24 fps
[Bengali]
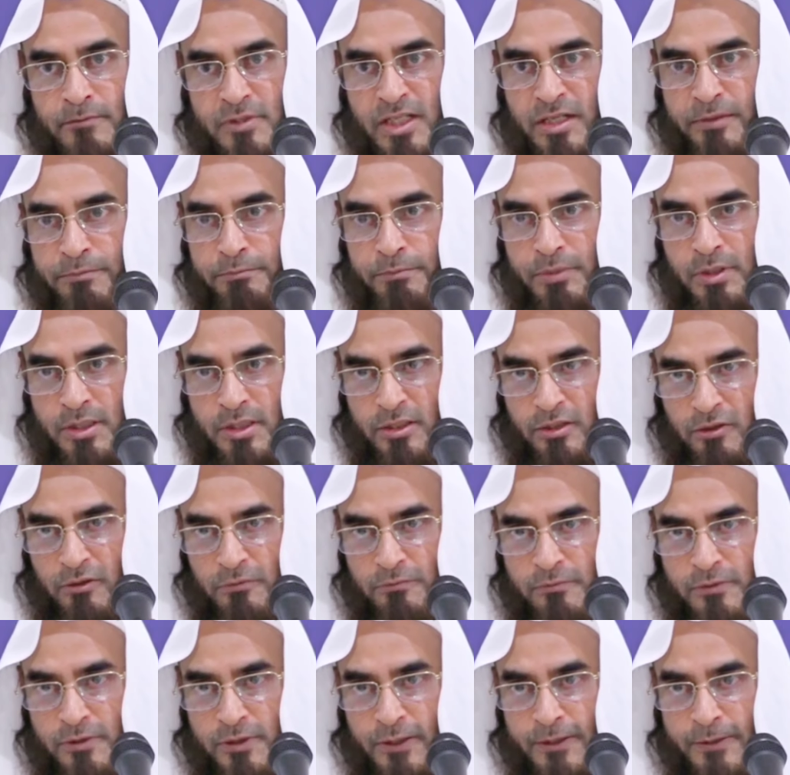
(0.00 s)
ছাব্বিশ
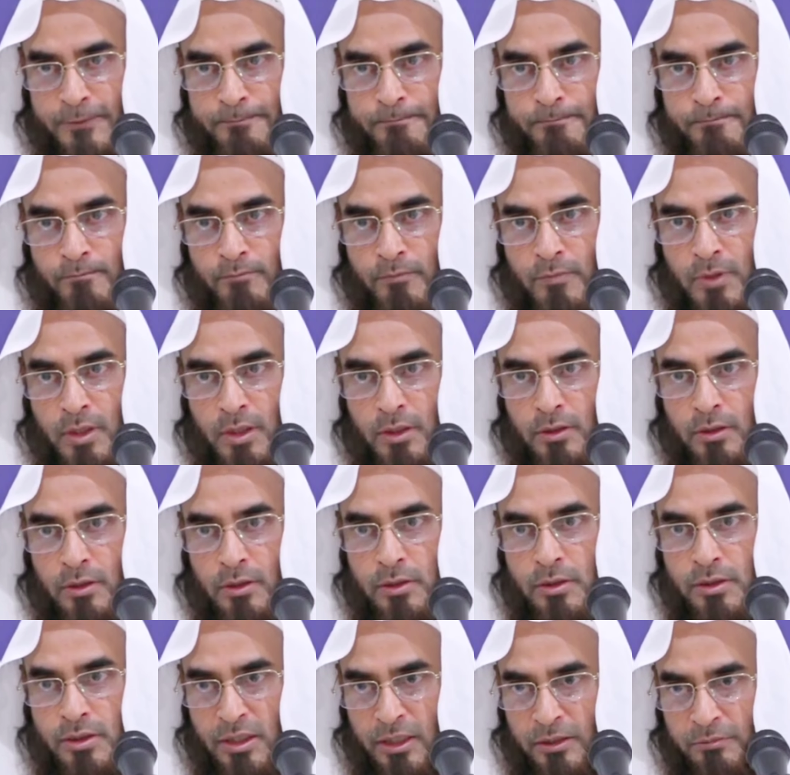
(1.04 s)
রমজান
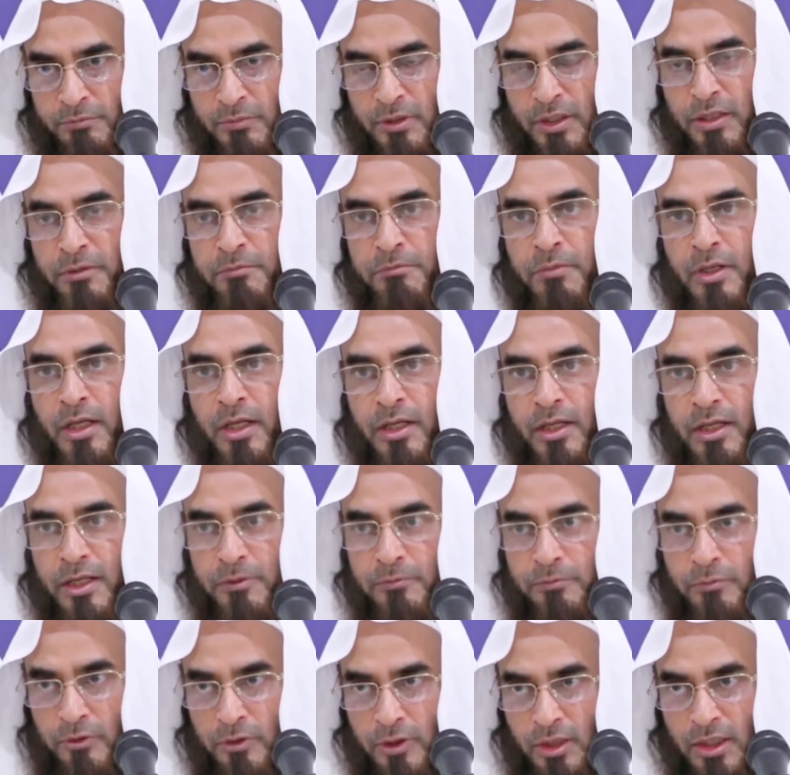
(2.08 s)
সামনে মাগরে
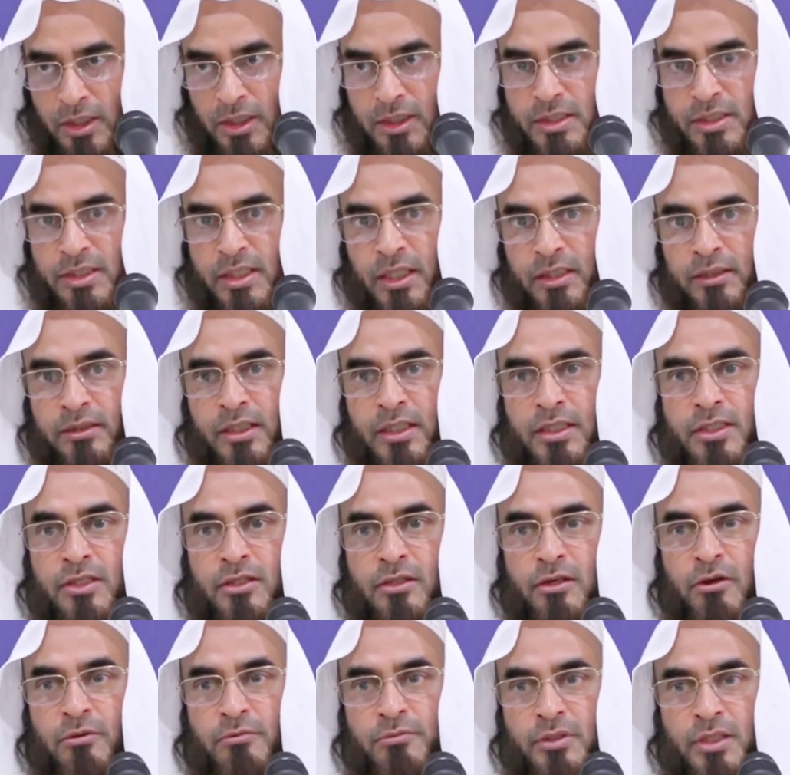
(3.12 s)
হইলে সাতাইশ
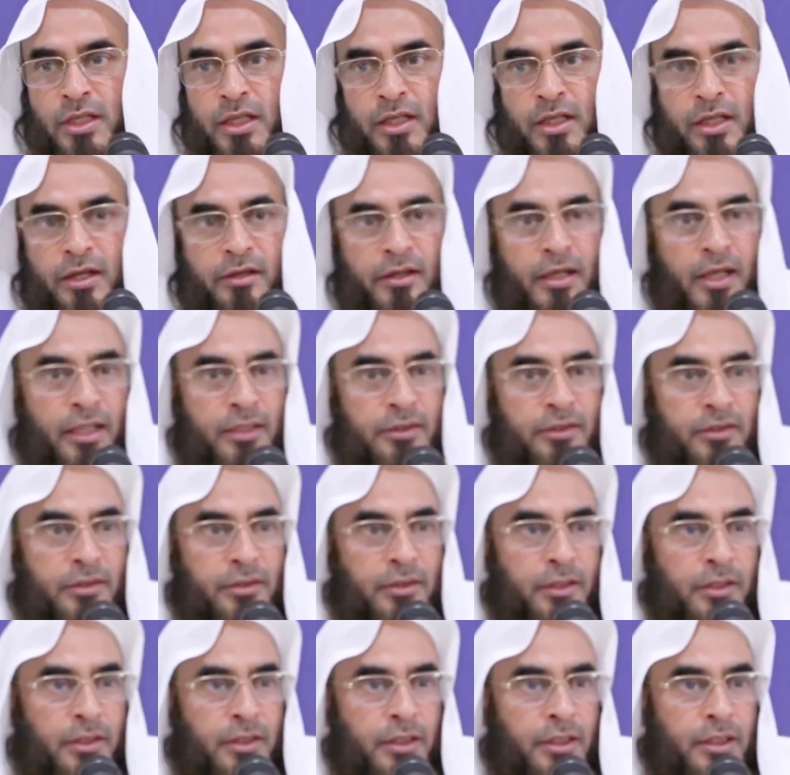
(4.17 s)
রমজানের রাত
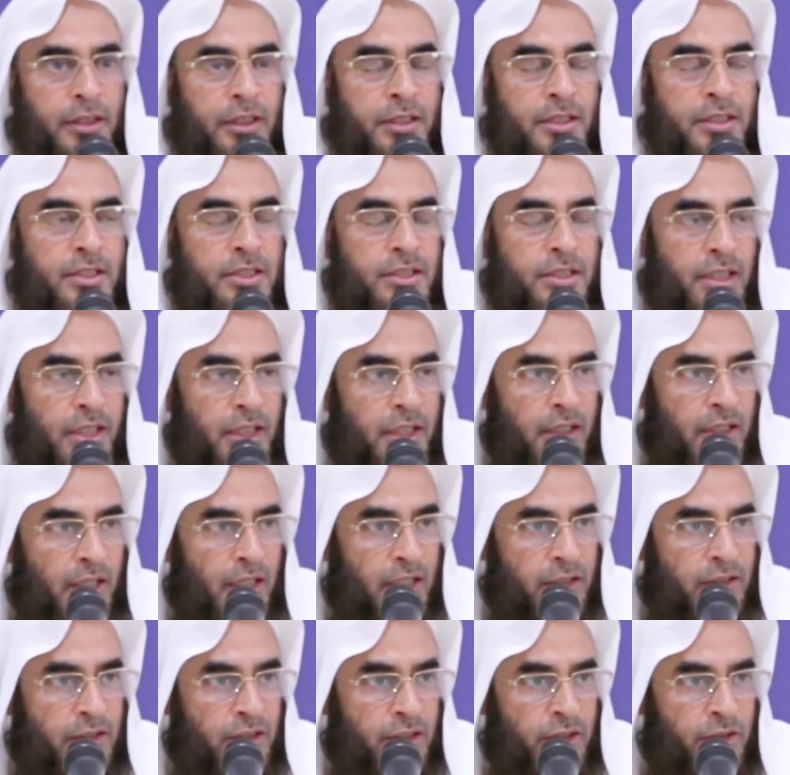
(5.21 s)
যেই
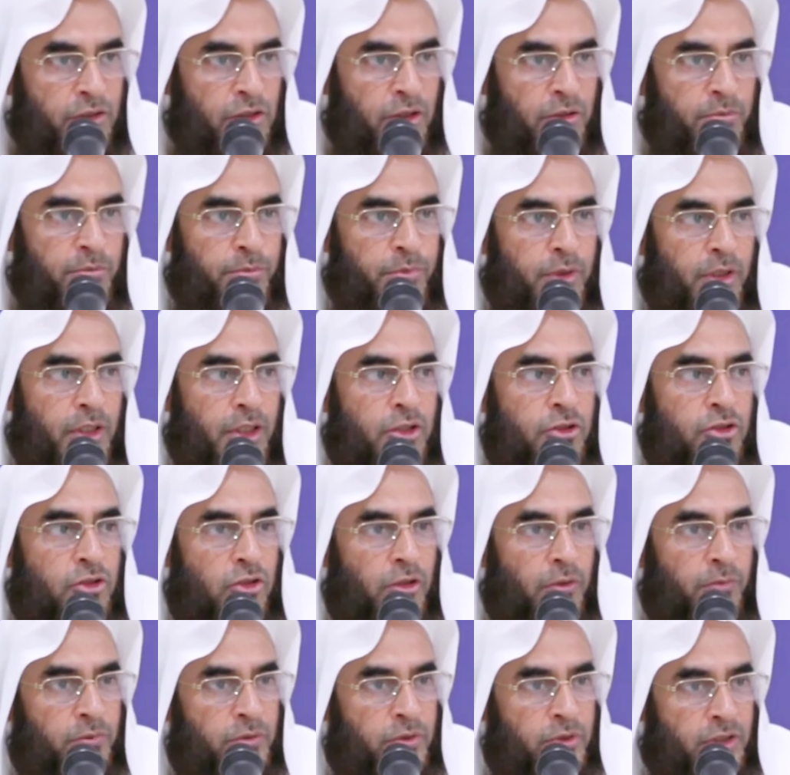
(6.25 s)
রাতটি সম্পর্কে
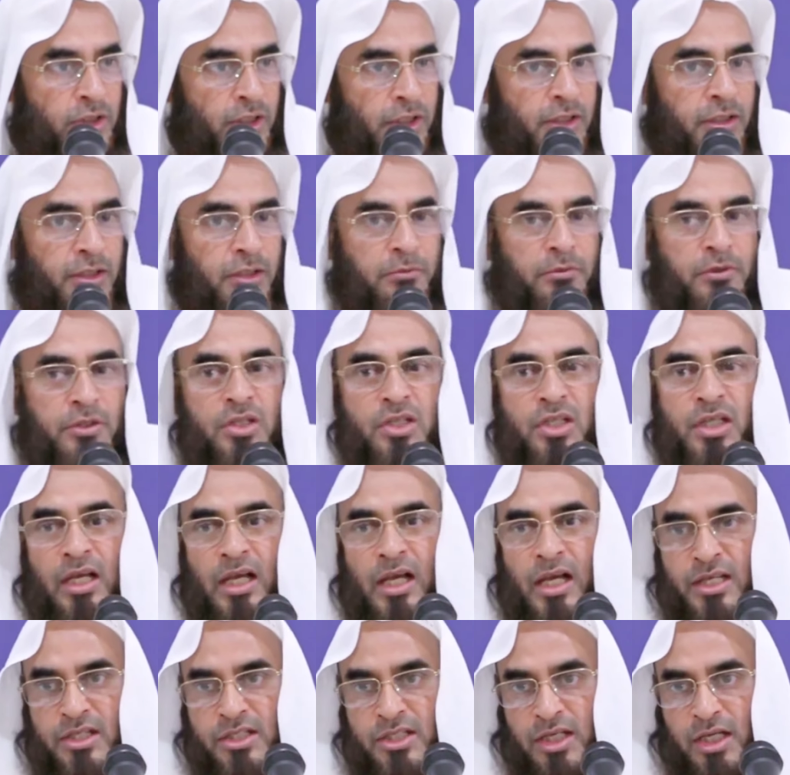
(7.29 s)
সবচাইতে বেশি
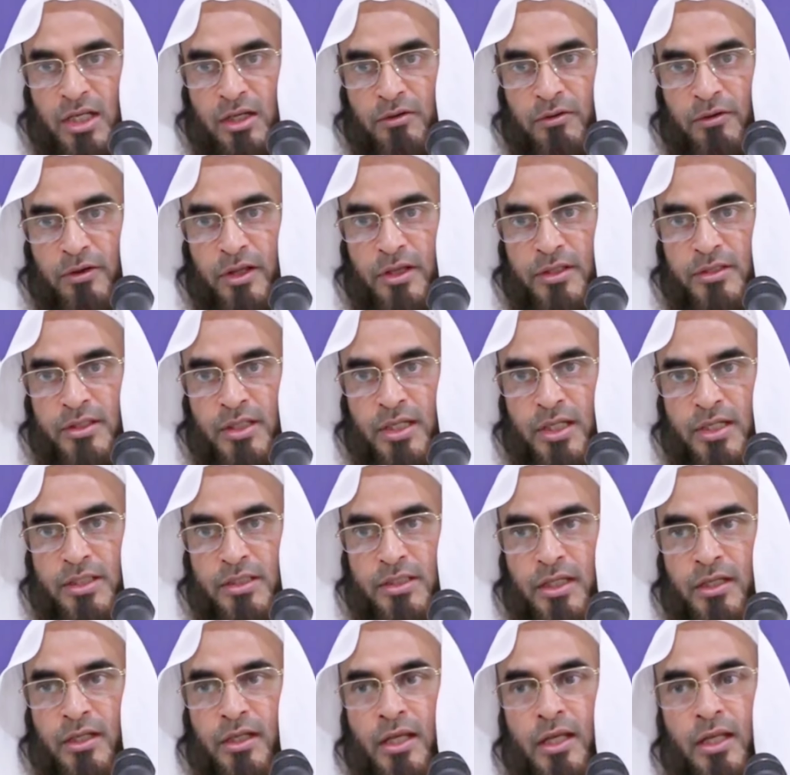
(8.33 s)
আশা করা যায়
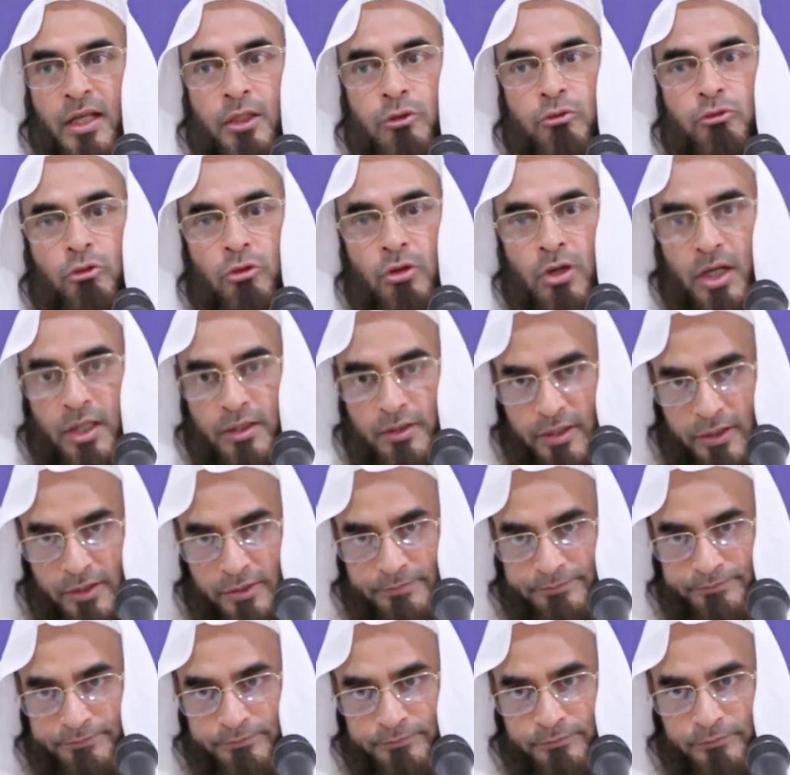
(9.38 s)
যে লাইলাতুল কাদার
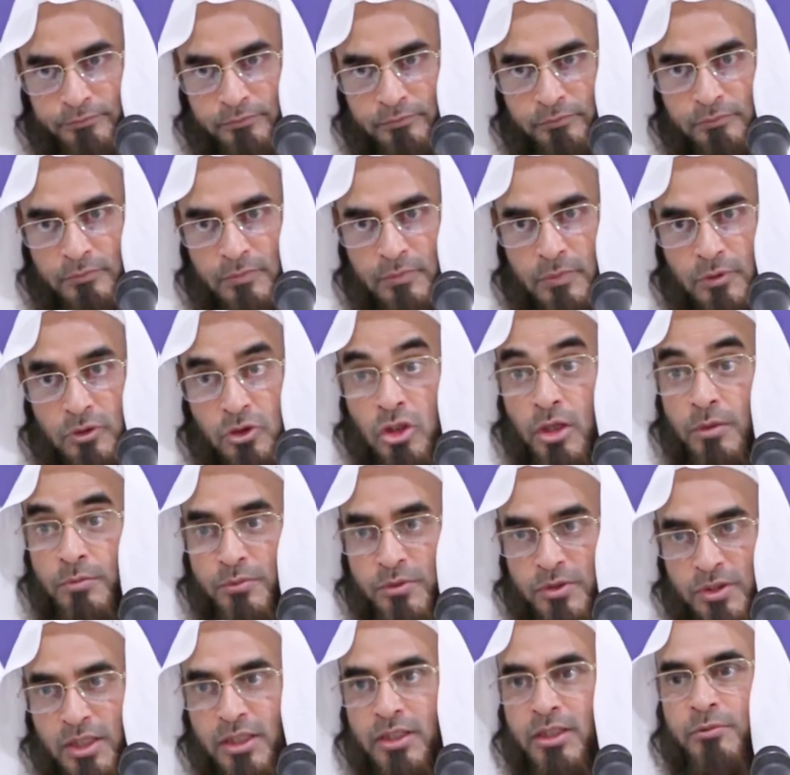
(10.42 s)

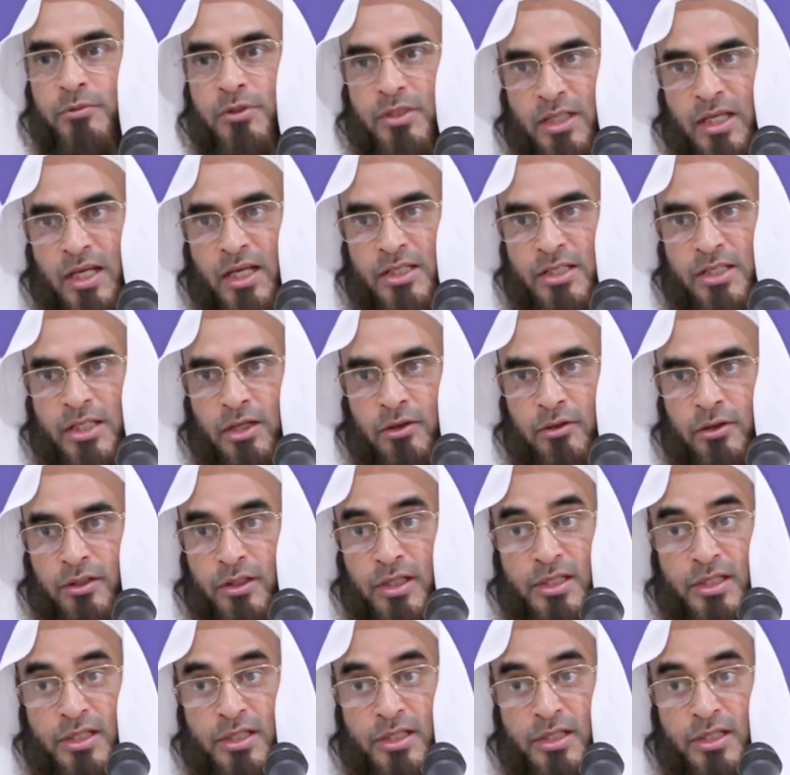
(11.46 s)
সবচাইতে বেশি আশা করা